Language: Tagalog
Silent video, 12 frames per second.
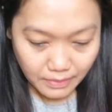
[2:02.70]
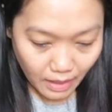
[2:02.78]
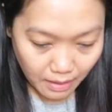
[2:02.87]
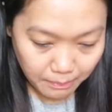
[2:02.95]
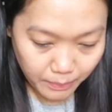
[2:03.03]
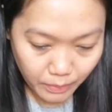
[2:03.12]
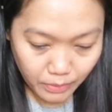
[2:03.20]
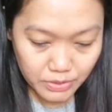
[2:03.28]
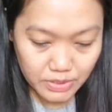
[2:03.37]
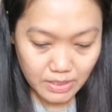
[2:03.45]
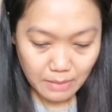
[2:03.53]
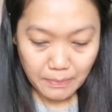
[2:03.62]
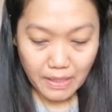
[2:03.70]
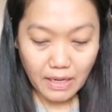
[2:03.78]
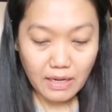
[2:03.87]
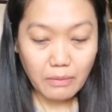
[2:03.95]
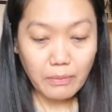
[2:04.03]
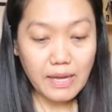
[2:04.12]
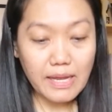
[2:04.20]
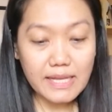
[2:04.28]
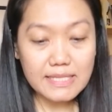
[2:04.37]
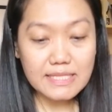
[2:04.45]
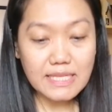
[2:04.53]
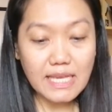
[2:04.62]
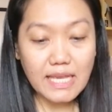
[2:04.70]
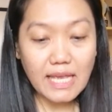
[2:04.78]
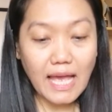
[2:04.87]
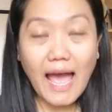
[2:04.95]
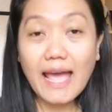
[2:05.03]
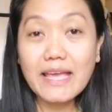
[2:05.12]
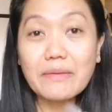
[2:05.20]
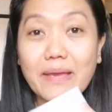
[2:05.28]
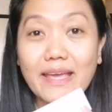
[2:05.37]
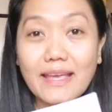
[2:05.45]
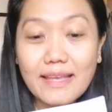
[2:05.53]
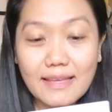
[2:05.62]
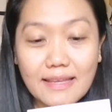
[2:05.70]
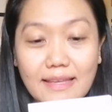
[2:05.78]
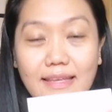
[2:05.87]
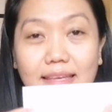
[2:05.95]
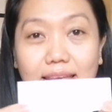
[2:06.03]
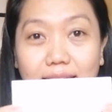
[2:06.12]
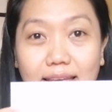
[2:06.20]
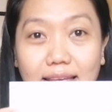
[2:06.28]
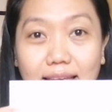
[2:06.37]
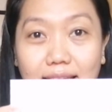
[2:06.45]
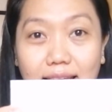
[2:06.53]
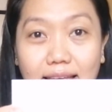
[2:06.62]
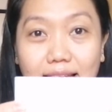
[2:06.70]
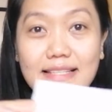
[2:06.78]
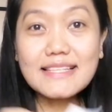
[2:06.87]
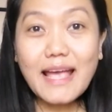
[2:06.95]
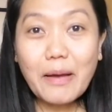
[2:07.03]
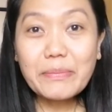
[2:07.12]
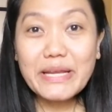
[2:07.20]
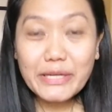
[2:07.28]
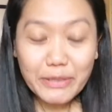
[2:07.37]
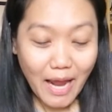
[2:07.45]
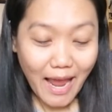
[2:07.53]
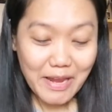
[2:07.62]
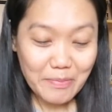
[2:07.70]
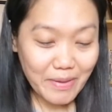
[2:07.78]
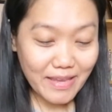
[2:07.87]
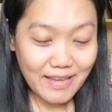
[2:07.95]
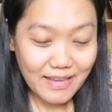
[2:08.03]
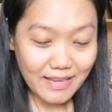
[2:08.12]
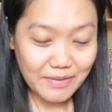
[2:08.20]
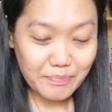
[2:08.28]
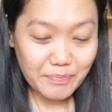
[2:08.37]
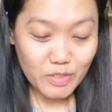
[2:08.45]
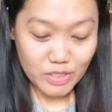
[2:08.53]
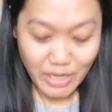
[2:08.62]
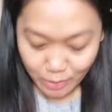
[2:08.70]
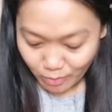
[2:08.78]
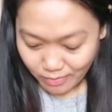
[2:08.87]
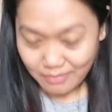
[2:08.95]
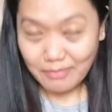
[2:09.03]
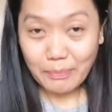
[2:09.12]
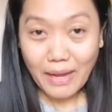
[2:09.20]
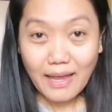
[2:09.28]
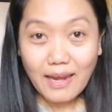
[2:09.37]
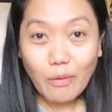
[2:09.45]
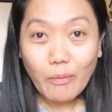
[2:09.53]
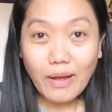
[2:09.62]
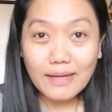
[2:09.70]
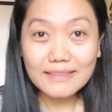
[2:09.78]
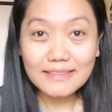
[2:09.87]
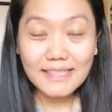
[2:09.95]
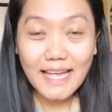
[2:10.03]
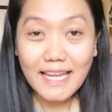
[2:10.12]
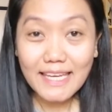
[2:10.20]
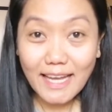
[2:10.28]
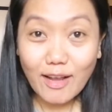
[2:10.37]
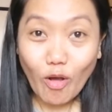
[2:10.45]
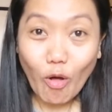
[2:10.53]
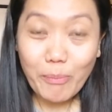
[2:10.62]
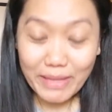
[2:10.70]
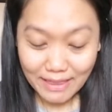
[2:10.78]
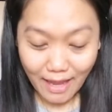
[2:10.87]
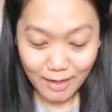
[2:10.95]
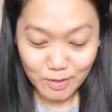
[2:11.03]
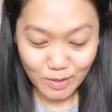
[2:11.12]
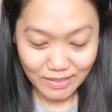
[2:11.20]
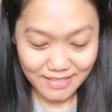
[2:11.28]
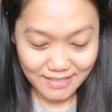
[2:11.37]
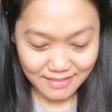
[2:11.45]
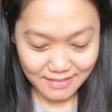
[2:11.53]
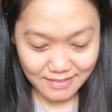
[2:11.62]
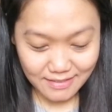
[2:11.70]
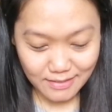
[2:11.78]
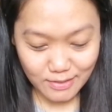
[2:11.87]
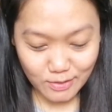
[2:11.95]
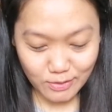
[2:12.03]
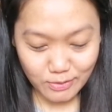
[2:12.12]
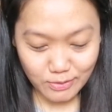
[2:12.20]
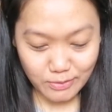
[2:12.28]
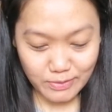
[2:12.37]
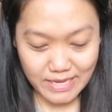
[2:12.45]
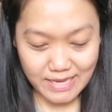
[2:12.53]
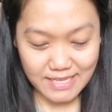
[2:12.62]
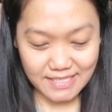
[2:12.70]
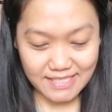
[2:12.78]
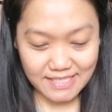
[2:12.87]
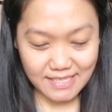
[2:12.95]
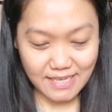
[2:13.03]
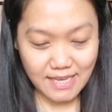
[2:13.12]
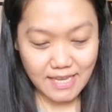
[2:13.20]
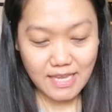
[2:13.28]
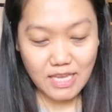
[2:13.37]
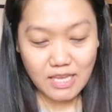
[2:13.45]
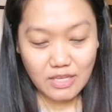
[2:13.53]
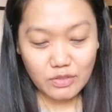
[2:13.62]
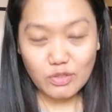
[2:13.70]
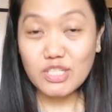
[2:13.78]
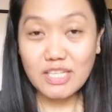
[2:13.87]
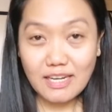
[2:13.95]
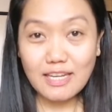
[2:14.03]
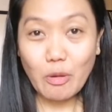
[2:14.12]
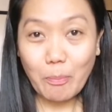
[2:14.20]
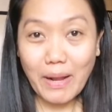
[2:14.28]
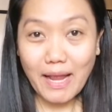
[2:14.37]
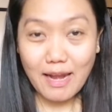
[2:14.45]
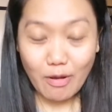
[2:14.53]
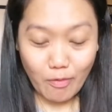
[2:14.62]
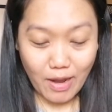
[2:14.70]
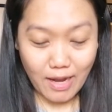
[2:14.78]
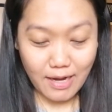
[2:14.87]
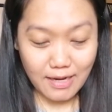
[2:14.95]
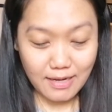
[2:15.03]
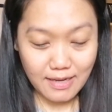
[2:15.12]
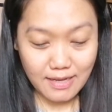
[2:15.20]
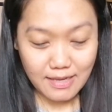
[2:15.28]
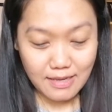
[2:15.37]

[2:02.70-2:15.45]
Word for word: Tapos, pangalawa is si Jaime. Si Amir Jaime. Siya yung pangalawang nag-comment actually. So, yes. So, siya rin yung pangalawang